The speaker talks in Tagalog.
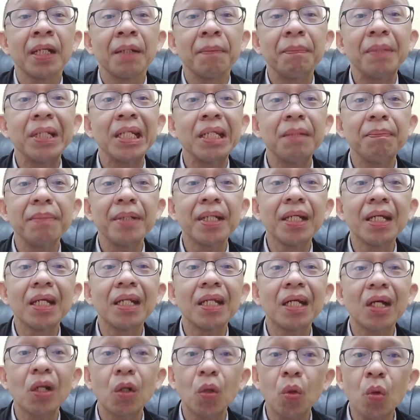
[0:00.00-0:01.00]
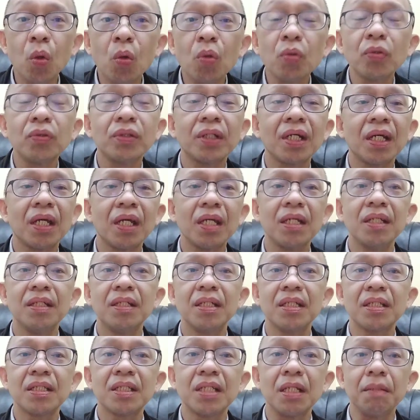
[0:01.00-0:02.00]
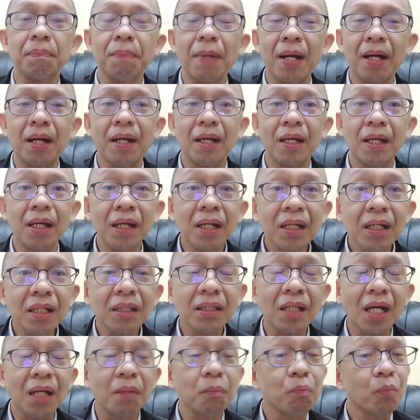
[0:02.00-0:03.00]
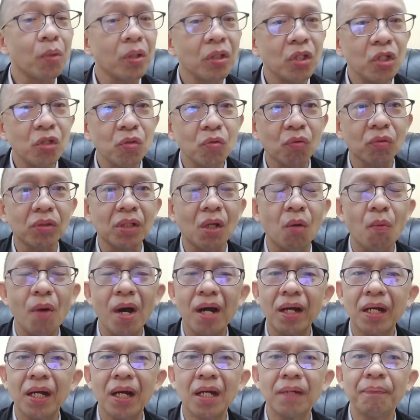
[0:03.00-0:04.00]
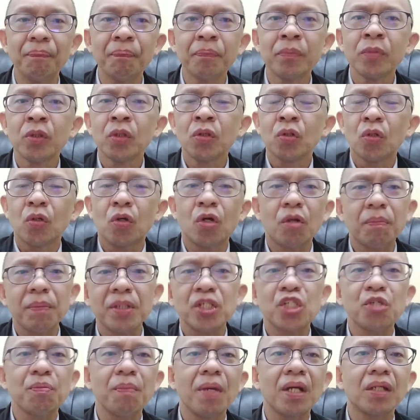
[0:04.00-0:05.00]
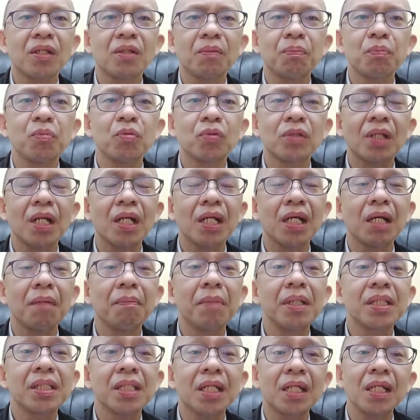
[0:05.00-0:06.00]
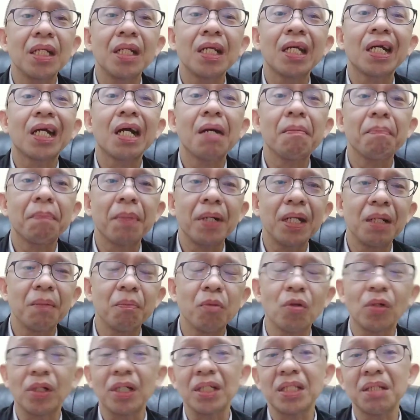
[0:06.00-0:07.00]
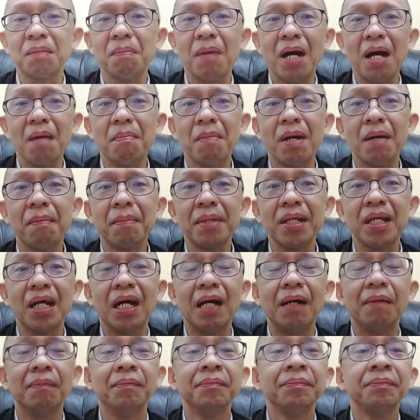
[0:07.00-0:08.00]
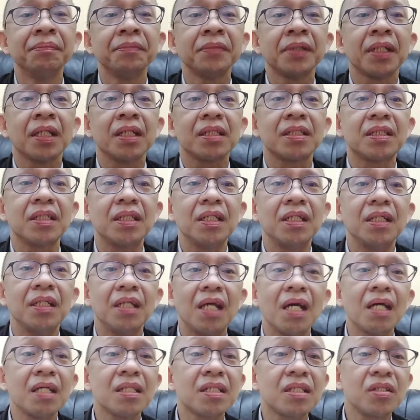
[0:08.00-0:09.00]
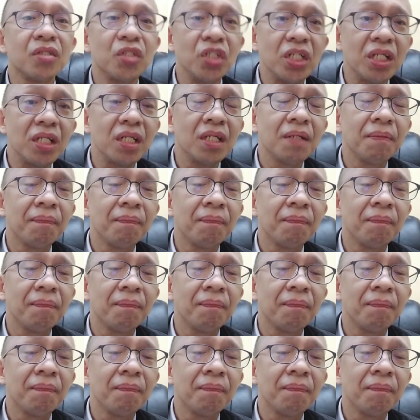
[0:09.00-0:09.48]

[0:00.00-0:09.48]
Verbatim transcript: binibigyan ng load ng agency para anytime pwede nyong tawagan. Or much better po talaga may sariling company po kasi baka mamaya si SG